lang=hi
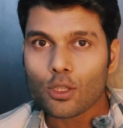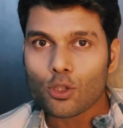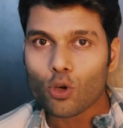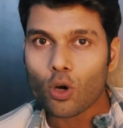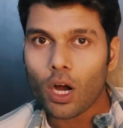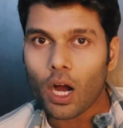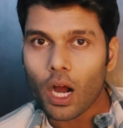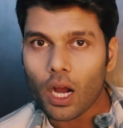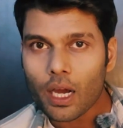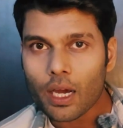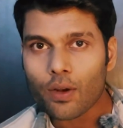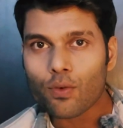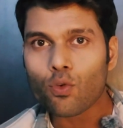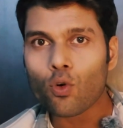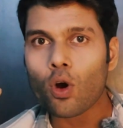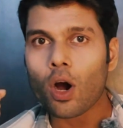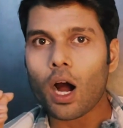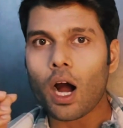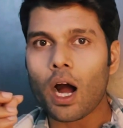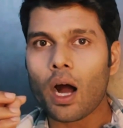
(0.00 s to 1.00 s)
तो अगर
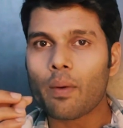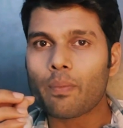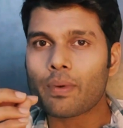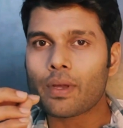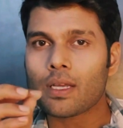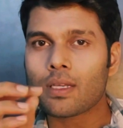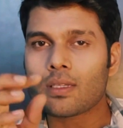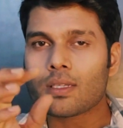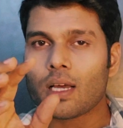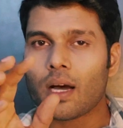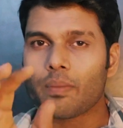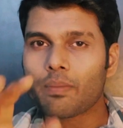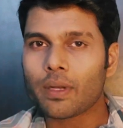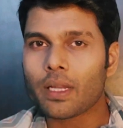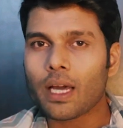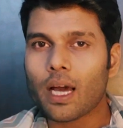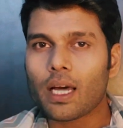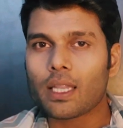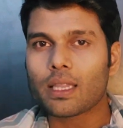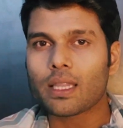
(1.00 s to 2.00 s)
वो आपके
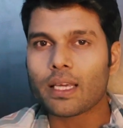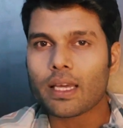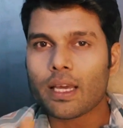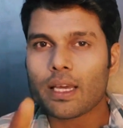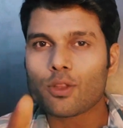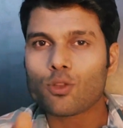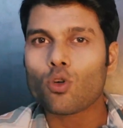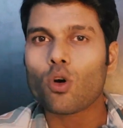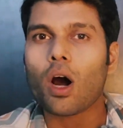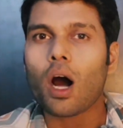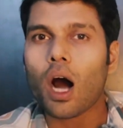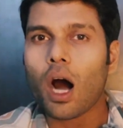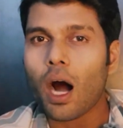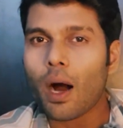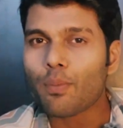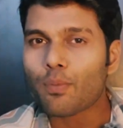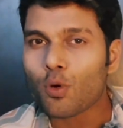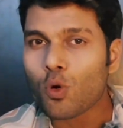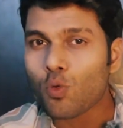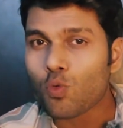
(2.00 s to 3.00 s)
सामने आती है तो
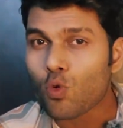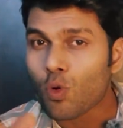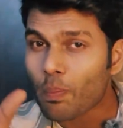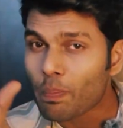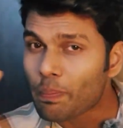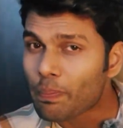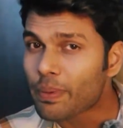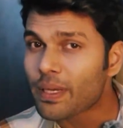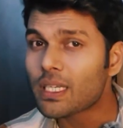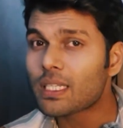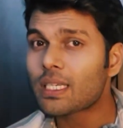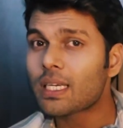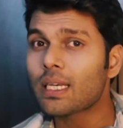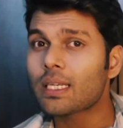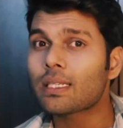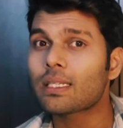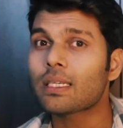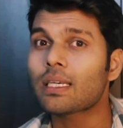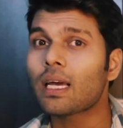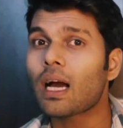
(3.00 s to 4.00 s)
आपको वो
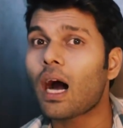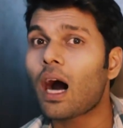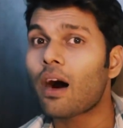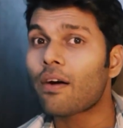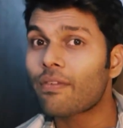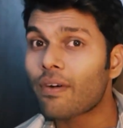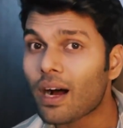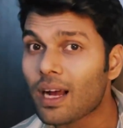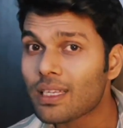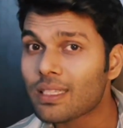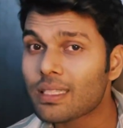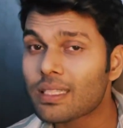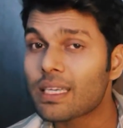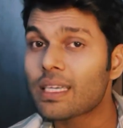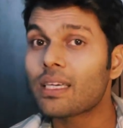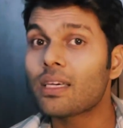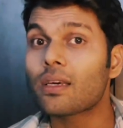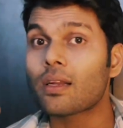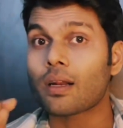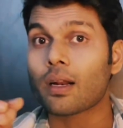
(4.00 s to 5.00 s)
पीछे से आवाज
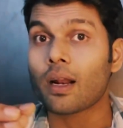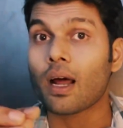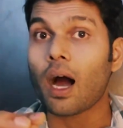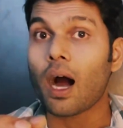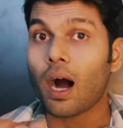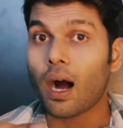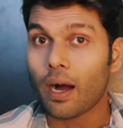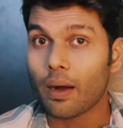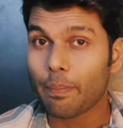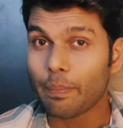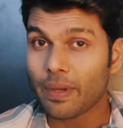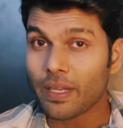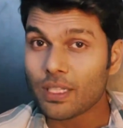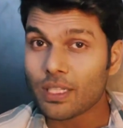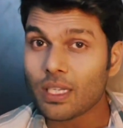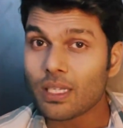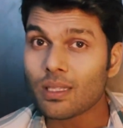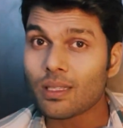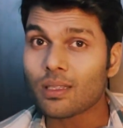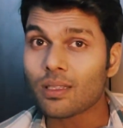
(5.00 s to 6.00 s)
देगी रा
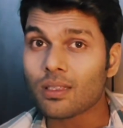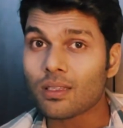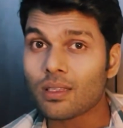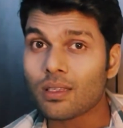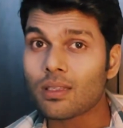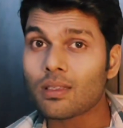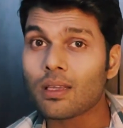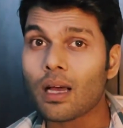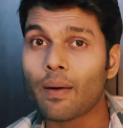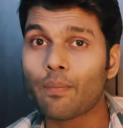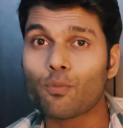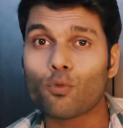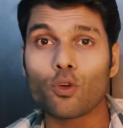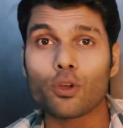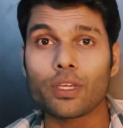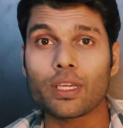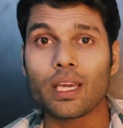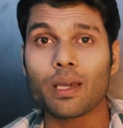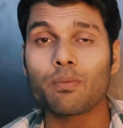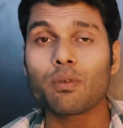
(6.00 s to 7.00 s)
पीछे से इन द सेंस आपको
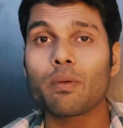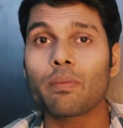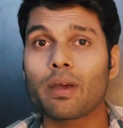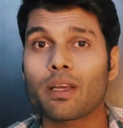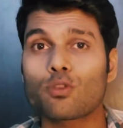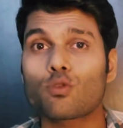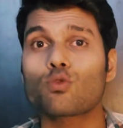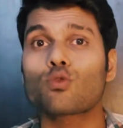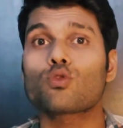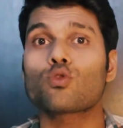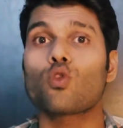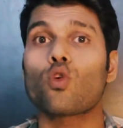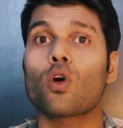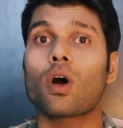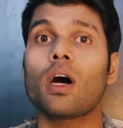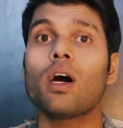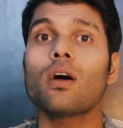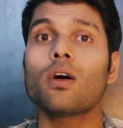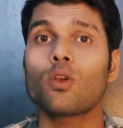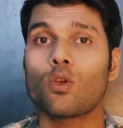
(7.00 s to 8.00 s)
ये भी महसूस
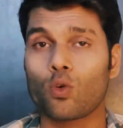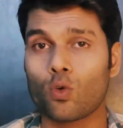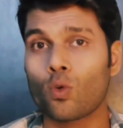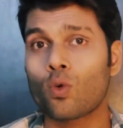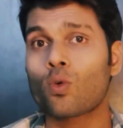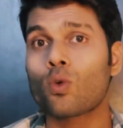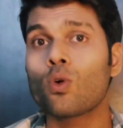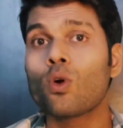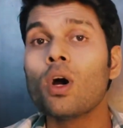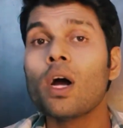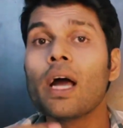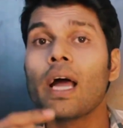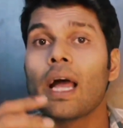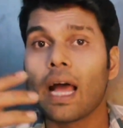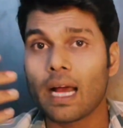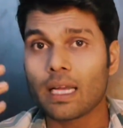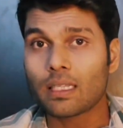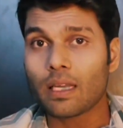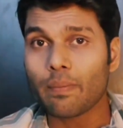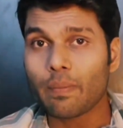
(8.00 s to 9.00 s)
होगा लोगों को
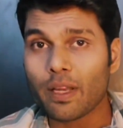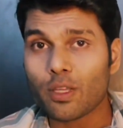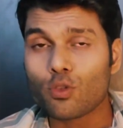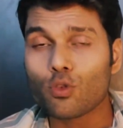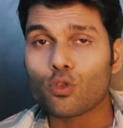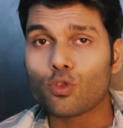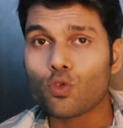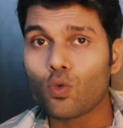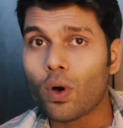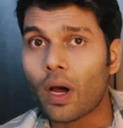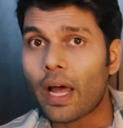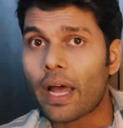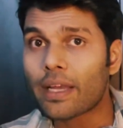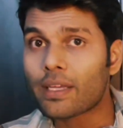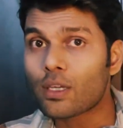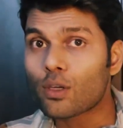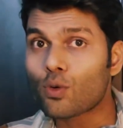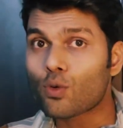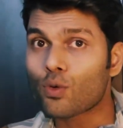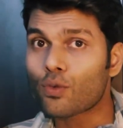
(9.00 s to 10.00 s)
ऐसा महसूस हुआ है
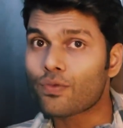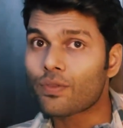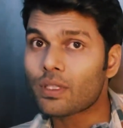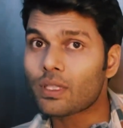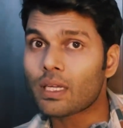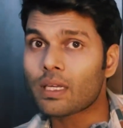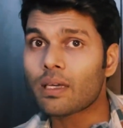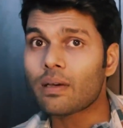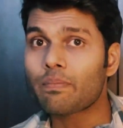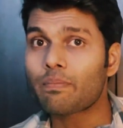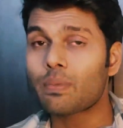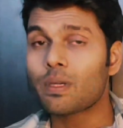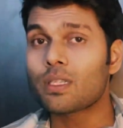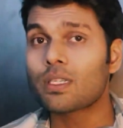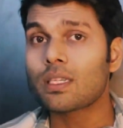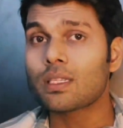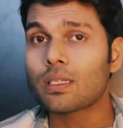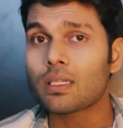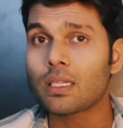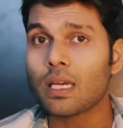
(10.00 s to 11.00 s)
कि कोरवी दैया
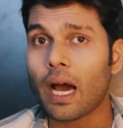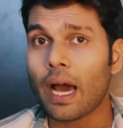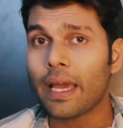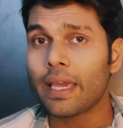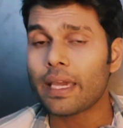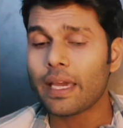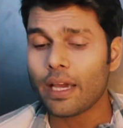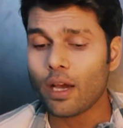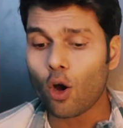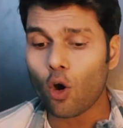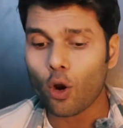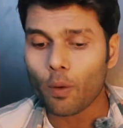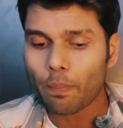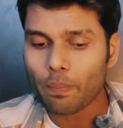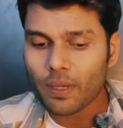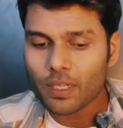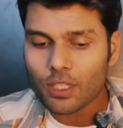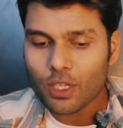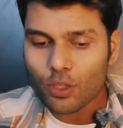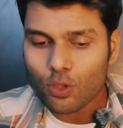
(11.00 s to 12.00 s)
पीछे से आई है और
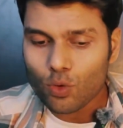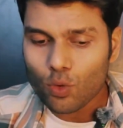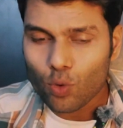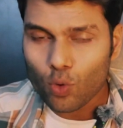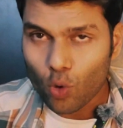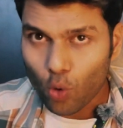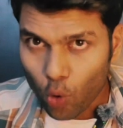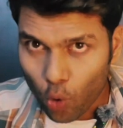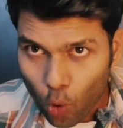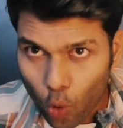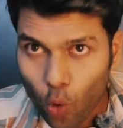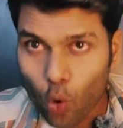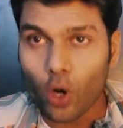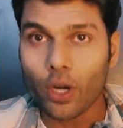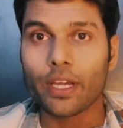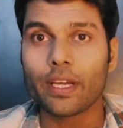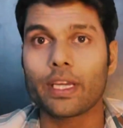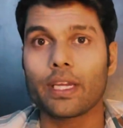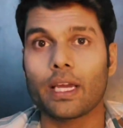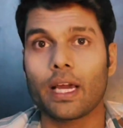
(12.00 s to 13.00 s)
पीछे से उनको
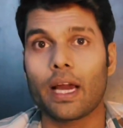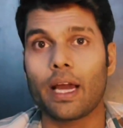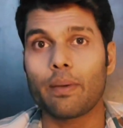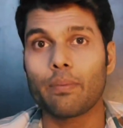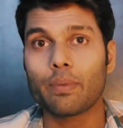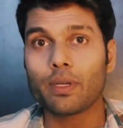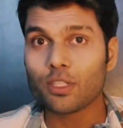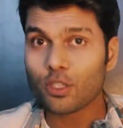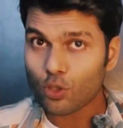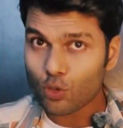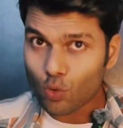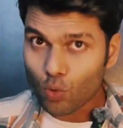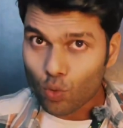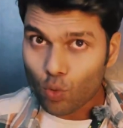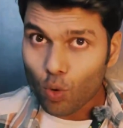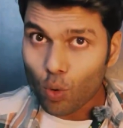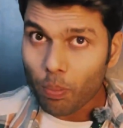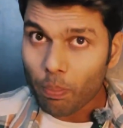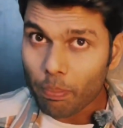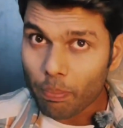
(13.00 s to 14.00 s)
होल्ड किया है पीछे से
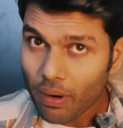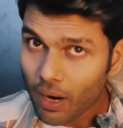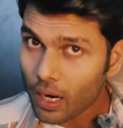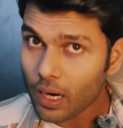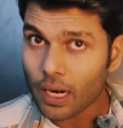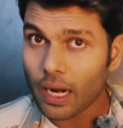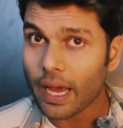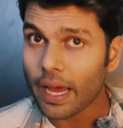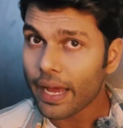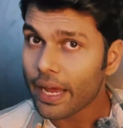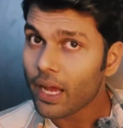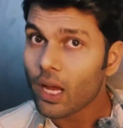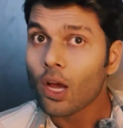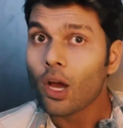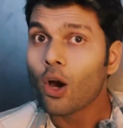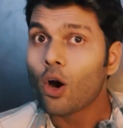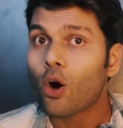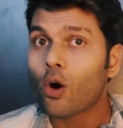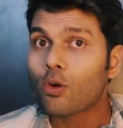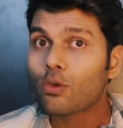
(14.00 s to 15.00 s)
उनको पकड़ा है
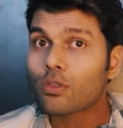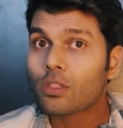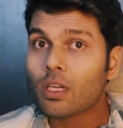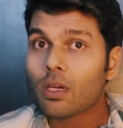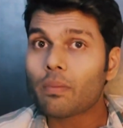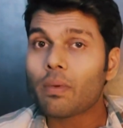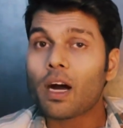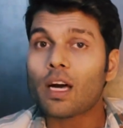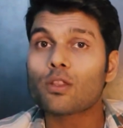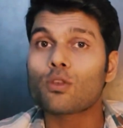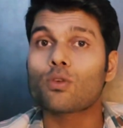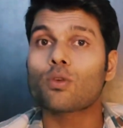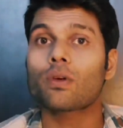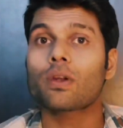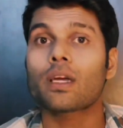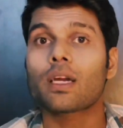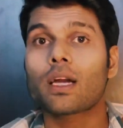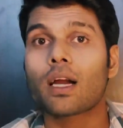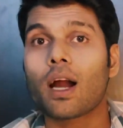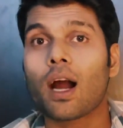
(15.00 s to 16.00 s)
और उसके बाद
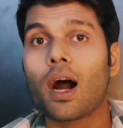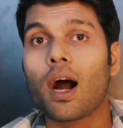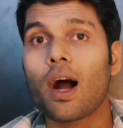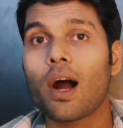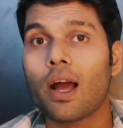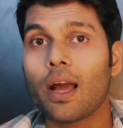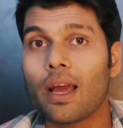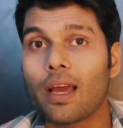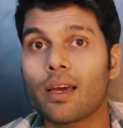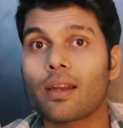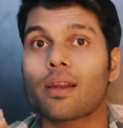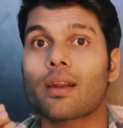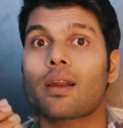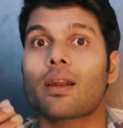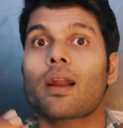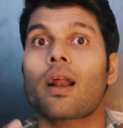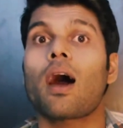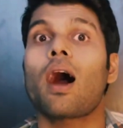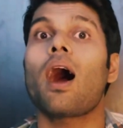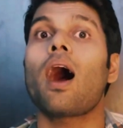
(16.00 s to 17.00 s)
उन्होंने कहा है
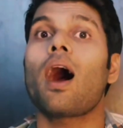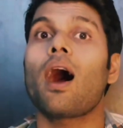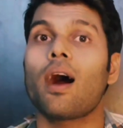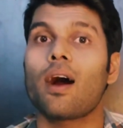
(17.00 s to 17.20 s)
रा